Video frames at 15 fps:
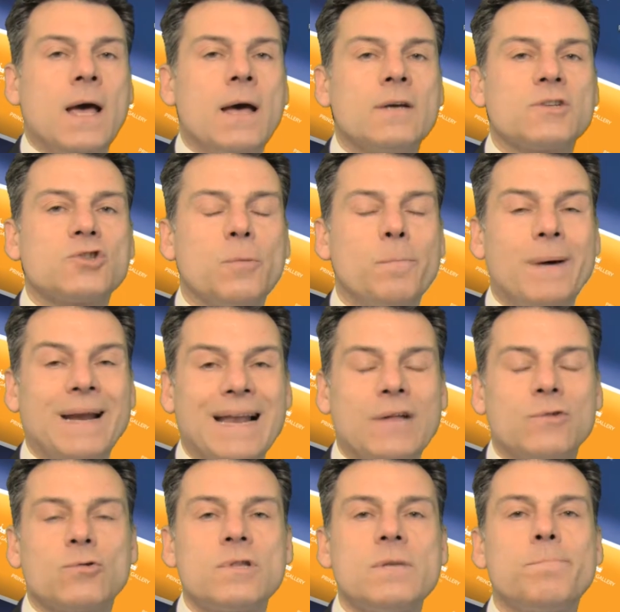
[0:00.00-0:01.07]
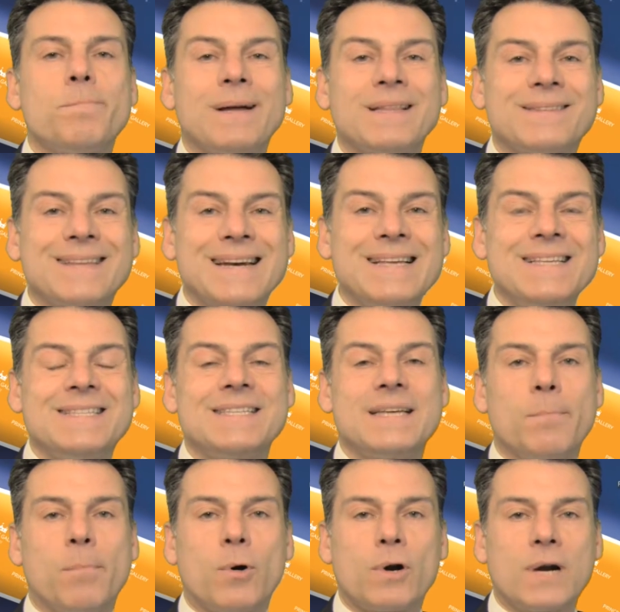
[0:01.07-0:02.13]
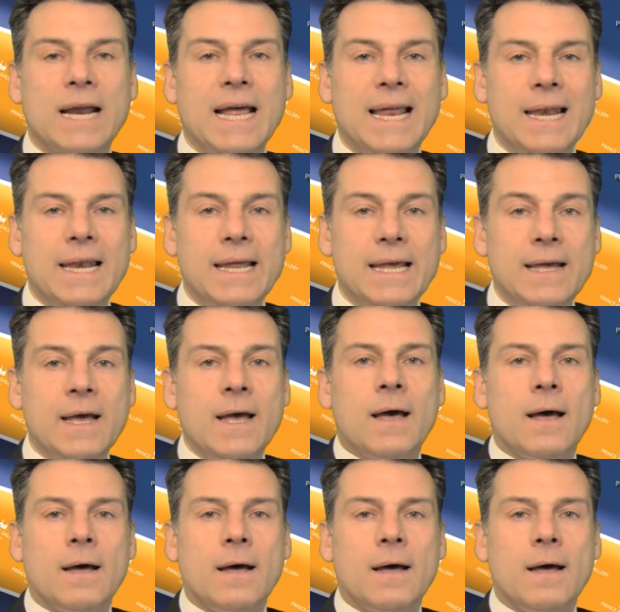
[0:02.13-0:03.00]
Eh, sto parlando di Patrizia Borrelli,